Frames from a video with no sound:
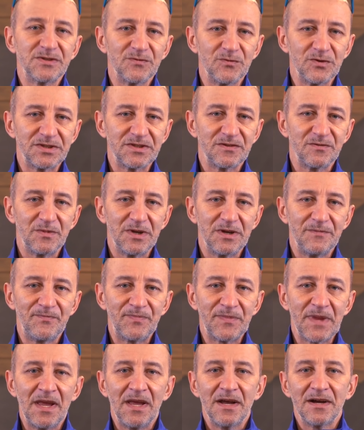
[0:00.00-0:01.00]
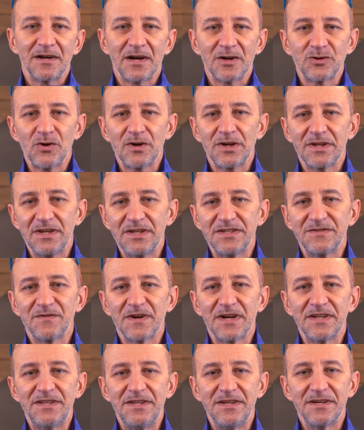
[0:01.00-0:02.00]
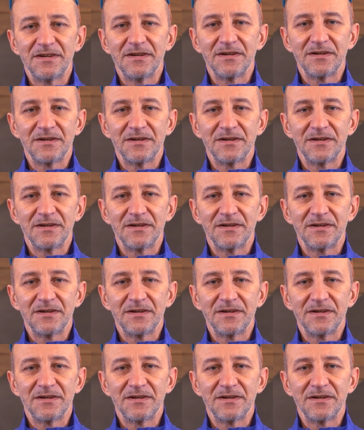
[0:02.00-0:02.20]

свойствами. Хорошо, когда есть воротник,